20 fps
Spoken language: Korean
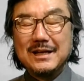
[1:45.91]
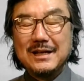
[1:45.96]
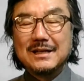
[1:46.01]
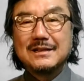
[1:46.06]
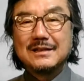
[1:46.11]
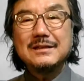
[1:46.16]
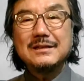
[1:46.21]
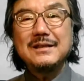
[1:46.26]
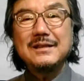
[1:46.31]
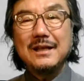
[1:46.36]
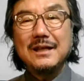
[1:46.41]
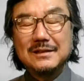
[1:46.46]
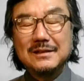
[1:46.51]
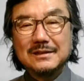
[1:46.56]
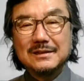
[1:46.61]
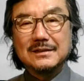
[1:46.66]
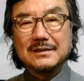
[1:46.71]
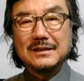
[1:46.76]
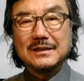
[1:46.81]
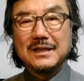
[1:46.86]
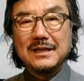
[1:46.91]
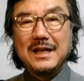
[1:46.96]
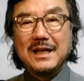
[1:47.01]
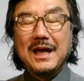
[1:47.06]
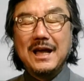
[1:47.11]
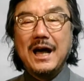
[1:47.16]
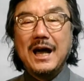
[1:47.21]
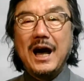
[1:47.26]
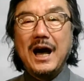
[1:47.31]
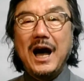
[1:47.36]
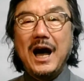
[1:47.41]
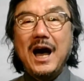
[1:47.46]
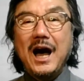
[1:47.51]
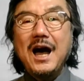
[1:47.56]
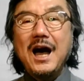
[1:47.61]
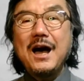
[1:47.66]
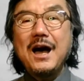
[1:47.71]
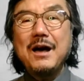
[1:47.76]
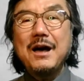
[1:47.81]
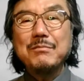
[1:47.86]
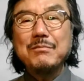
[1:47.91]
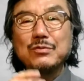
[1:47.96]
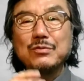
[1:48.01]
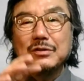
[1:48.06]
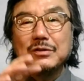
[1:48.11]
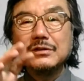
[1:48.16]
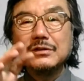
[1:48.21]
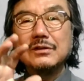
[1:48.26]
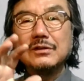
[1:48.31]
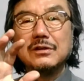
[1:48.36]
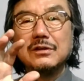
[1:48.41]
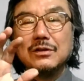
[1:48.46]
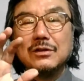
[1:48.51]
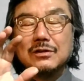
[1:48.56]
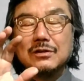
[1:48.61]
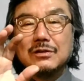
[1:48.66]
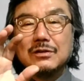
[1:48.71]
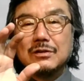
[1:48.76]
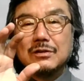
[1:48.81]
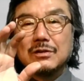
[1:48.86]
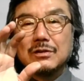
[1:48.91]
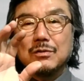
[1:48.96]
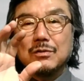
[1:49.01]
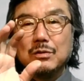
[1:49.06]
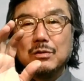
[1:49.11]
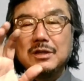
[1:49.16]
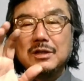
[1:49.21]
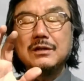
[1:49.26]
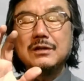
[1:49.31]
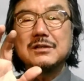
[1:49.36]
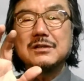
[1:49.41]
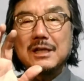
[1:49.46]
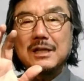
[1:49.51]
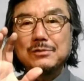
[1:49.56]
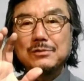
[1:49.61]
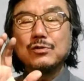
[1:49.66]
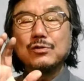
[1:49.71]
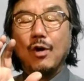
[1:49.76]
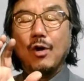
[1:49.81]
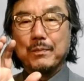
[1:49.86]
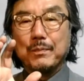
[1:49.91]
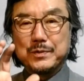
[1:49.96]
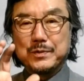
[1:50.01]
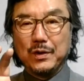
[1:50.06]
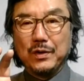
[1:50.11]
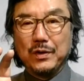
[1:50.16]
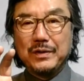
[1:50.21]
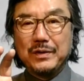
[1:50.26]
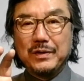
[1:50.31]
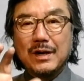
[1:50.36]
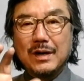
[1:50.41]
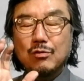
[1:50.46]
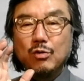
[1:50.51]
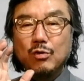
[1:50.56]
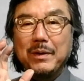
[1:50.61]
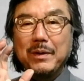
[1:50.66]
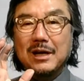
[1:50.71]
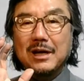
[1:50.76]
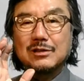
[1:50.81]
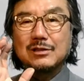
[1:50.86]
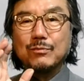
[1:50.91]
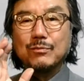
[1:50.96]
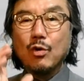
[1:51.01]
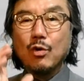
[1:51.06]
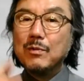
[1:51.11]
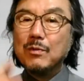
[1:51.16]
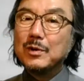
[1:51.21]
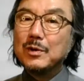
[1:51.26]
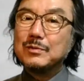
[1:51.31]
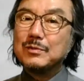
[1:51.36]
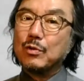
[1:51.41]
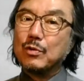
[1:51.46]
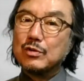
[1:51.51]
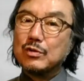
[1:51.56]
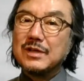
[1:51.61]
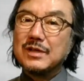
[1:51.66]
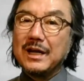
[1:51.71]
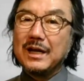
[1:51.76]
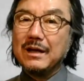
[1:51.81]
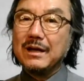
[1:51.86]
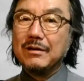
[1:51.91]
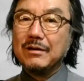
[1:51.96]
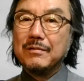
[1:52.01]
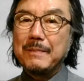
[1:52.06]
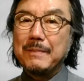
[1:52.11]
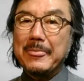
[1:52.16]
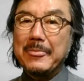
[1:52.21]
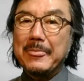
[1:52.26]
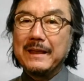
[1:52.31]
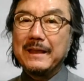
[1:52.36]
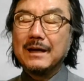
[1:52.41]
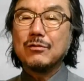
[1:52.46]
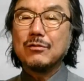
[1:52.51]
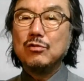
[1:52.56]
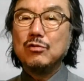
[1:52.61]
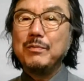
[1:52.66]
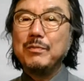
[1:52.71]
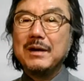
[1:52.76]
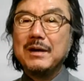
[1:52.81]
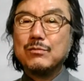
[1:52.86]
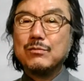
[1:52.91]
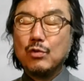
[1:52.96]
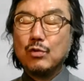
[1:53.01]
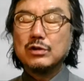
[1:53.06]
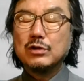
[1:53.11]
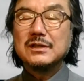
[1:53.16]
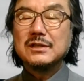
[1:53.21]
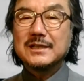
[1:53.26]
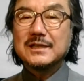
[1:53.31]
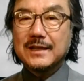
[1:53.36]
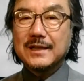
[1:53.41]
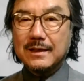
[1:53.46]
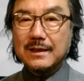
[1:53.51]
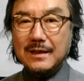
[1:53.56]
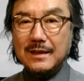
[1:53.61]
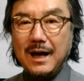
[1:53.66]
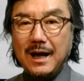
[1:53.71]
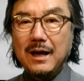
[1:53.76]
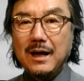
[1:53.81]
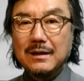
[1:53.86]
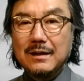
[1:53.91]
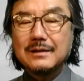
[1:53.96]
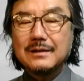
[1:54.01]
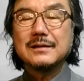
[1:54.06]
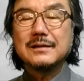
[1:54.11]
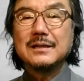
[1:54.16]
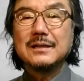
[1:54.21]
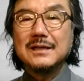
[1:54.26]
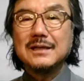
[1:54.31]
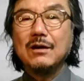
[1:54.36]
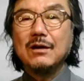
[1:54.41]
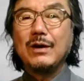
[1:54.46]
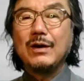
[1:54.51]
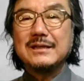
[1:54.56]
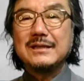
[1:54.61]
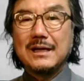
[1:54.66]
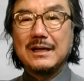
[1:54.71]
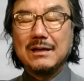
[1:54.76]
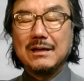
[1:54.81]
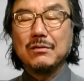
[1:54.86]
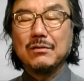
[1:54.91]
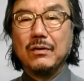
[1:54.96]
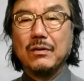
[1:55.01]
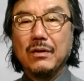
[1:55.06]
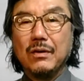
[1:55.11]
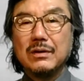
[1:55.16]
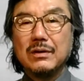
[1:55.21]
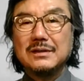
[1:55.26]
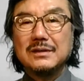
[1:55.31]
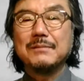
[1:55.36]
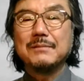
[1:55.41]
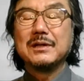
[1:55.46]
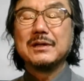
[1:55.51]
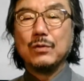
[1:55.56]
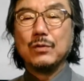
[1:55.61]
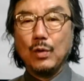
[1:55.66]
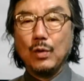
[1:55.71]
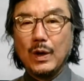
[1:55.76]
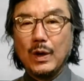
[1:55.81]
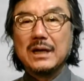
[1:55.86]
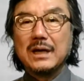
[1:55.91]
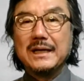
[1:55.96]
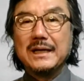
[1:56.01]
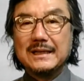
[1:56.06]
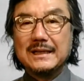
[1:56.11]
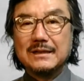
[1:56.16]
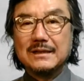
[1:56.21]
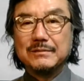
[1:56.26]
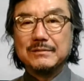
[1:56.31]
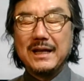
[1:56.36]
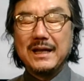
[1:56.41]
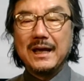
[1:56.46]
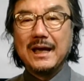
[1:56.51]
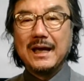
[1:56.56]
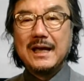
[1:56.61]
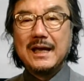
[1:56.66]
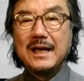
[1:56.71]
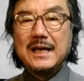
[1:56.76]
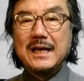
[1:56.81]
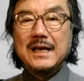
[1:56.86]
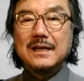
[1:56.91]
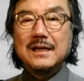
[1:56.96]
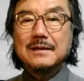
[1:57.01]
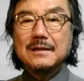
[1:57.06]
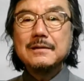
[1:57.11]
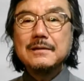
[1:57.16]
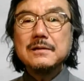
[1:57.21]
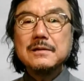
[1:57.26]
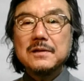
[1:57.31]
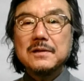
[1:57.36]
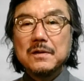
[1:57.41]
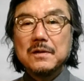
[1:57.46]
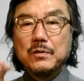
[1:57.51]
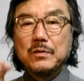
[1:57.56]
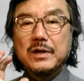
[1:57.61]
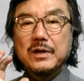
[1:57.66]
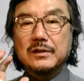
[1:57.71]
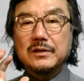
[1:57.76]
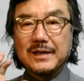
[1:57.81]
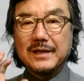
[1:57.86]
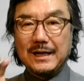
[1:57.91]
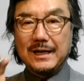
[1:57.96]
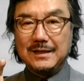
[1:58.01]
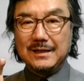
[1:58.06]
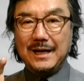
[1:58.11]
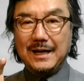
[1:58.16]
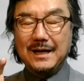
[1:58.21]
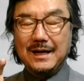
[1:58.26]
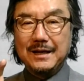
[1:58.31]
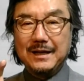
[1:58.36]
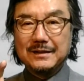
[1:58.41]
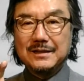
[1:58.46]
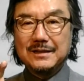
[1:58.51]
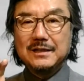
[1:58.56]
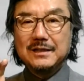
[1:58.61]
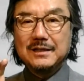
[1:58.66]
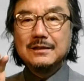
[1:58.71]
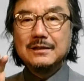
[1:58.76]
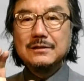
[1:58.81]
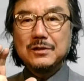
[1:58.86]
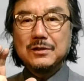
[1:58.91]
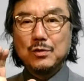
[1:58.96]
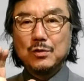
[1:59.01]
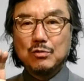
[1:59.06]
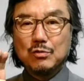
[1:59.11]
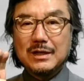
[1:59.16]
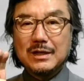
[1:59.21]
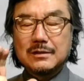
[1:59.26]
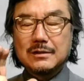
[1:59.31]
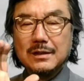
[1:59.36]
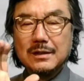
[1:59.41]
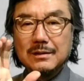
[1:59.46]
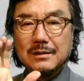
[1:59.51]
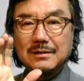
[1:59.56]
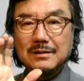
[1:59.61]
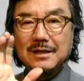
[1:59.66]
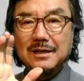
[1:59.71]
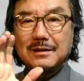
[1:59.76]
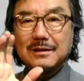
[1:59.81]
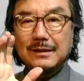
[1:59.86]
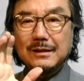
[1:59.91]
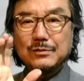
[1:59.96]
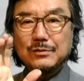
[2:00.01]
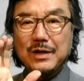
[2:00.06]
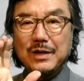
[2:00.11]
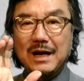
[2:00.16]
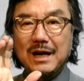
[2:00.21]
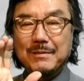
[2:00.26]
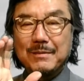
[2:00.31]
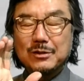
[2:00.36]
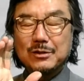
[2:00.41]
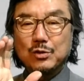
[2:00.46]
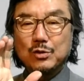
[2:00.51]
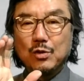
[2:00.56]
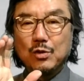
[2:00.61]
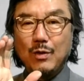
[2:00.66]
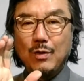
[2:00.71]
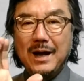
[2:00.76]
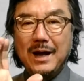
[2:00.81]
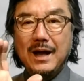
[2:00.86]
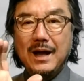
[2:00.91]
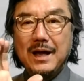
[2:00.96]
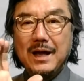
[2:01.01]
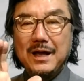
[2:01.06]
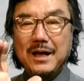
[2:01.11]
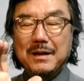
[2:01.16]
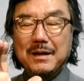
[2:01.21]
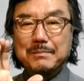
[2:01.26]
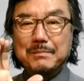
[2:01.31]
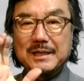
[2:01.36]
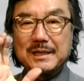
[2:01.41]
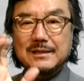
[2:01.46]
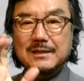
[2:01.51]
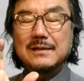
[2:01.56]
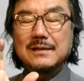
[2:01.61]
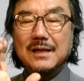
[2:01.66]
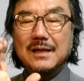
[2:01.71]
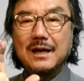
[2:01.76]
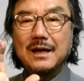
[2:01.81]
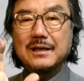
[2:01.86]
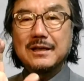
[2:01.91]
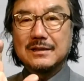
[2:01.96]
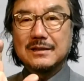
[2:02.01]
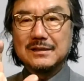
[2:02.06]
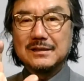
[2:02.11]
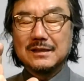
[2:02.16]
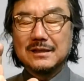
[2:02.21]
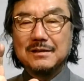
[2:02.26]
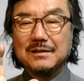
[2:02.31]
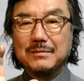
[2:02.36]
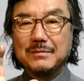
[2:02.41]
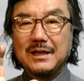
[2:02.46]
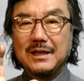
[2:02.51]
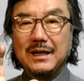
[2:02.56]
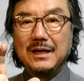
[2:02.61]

그때는 아 물론 콘티를 짤 수가 없죠. 내가 쿠바에 가서 뭘 볼지 모르잖아요. 내가 쿠바에 무엇을 찍겠다 이렇게 생각하지 않았고 그냥 막 놀러 간 거기 때문에 이럴 경우에 어떻게 하느냐 네, 이런 경우가 절대 다수의 아마추어와 비슷한 상황이라 생각됩니다.